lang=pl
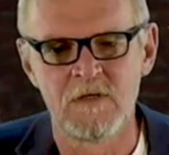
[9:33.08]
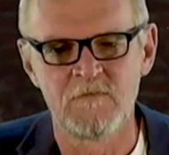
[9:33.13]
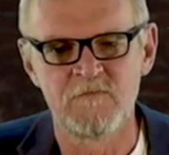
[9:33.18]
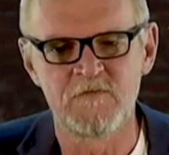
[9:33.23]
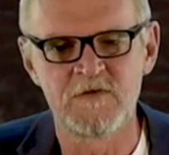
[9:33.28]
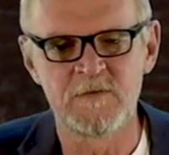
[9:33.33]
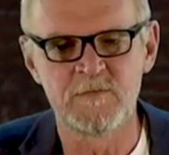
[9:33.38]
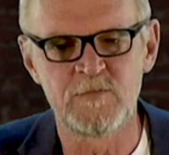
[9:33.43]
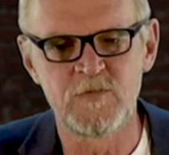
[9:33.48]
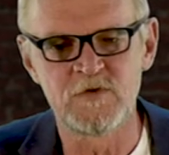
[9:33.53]

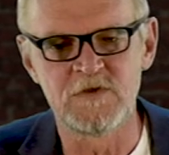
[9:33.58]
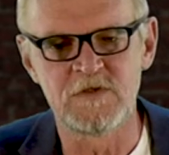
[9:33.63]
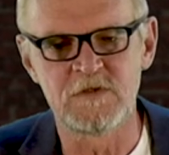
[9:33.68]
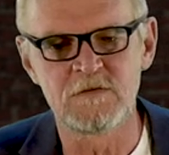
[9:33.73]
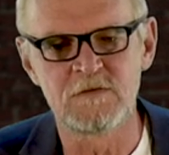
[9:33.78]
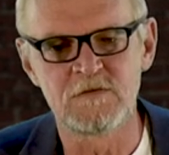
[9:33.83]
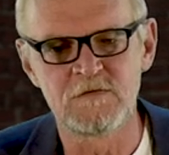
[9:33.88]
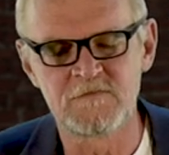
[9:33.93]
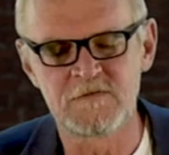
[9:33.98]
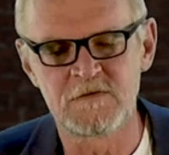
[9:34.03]
W tym
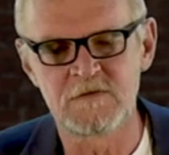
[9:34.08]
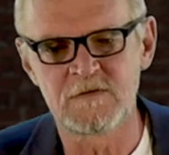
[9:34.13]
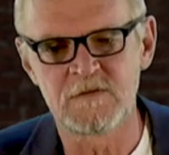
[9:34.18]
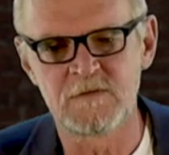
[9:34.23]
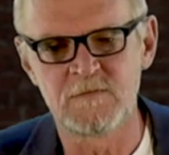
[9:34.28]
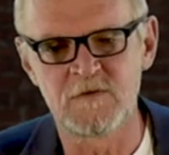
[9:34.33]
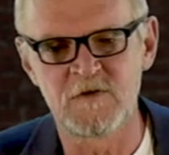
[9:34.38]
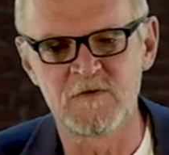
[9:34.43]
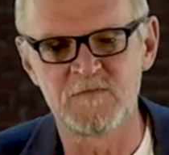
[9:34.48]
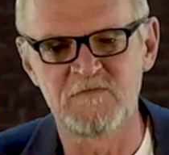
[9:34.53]
budynku, w
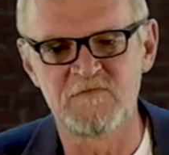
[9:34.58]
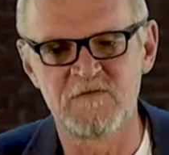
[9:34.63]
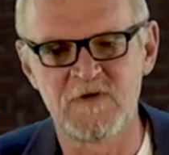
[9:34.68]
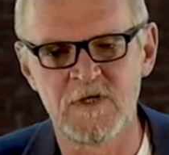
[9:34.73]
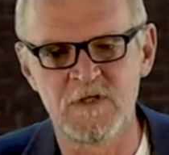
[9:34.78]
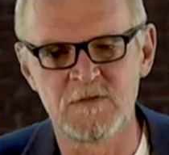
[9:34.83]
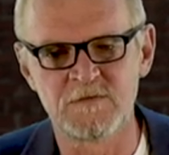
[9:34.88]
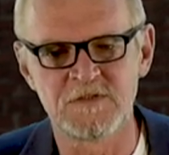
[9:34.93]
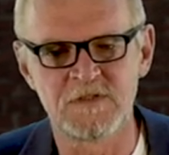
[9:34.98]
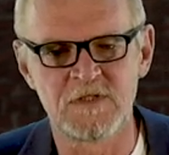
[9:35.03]
którym
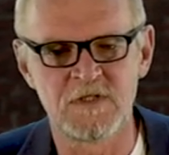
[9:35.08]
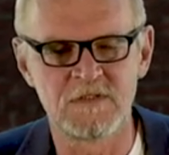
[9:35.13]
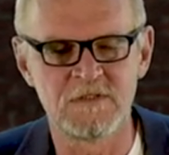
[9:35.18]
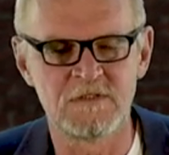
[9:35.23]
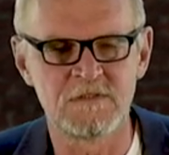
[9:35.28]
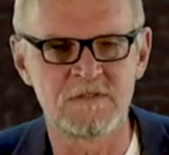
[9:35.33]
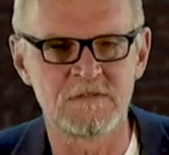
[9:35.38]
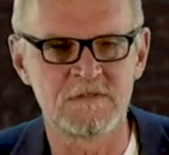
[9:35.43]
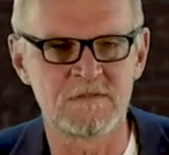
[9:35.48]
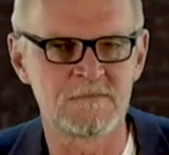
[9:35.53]
odbywają się
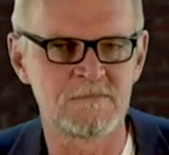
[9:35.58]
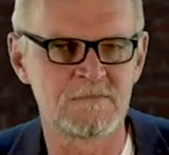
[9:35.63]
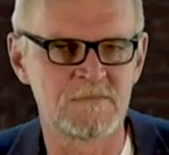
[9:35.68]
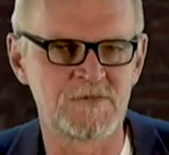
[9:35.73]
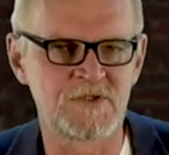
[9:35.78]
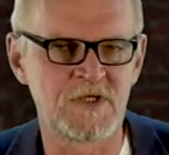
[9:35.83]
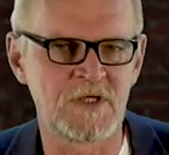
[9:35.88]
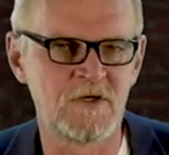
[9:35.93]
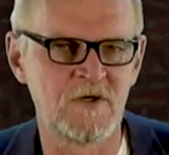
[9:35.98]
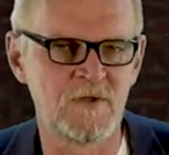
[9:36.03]
jakieś
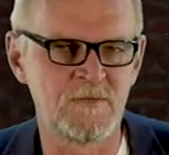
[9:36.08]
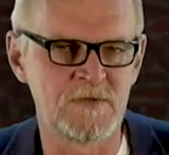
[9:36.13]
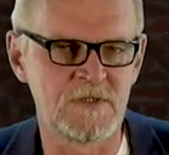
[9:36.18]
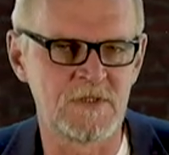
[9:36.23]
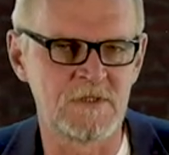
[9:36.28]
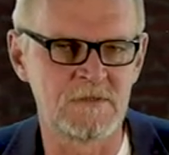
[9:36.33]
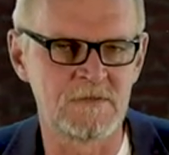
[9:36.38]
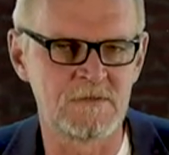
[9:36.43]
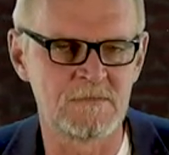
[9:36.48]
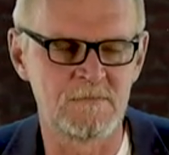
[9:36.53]

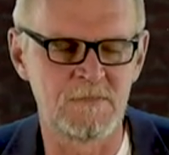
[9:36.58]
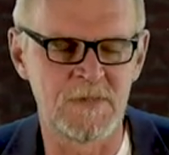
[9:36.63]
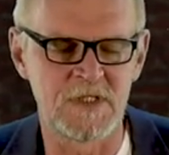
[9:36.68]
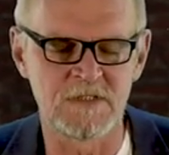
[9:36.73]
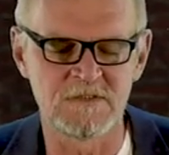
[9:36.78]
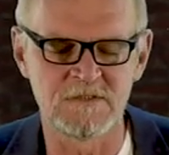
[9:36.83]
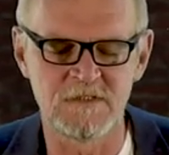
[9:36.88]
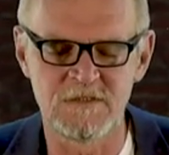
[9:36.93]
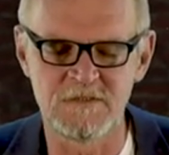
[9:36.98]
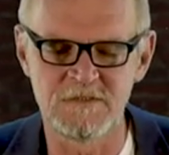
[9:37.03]
rzekome
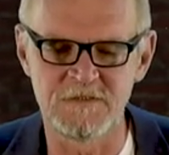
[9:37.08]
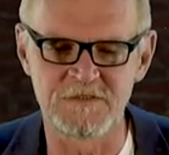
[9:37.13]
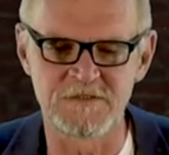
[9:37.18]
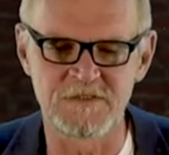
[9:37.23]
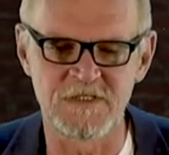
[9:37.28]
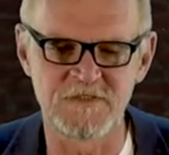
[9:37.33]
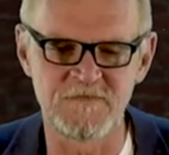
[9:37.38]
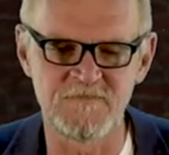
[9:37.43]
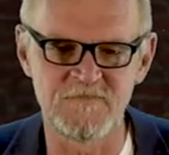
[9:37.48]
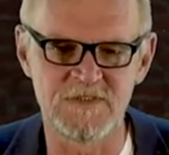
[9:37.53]
bardziej niż
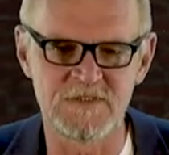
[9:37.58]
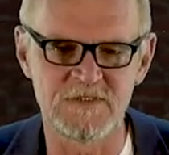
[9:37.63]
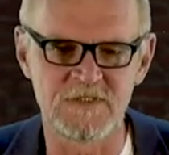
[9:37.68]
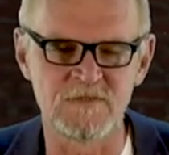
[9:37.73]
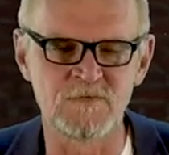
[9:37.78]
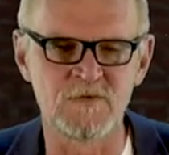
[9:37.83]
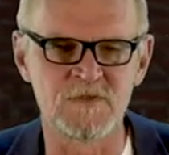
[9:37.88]
rzeczywiste